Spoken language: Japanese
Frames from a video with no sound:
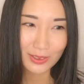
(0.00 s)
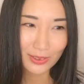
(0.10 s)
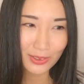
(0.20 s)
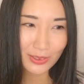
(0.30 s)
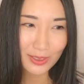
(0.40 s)
と
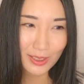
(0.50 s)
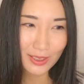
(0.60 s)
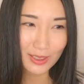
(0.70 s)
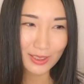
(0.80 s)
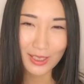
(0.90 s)
いうふう
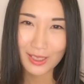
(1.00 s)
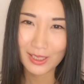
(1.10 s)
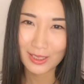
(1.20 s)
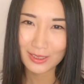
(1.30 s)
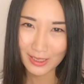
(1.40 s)
に、
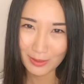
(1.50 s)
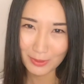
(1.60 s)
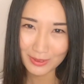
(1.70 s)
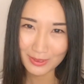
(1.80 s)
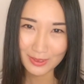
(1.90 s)
えー、使い
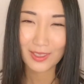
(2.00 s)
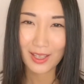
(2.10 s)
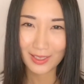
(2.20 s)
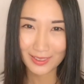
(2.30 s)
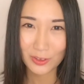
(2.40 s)
ます。
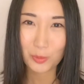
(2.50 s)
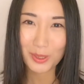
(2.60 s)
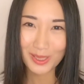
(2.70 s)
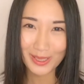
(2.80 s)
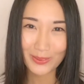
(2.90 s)
はい、飲み会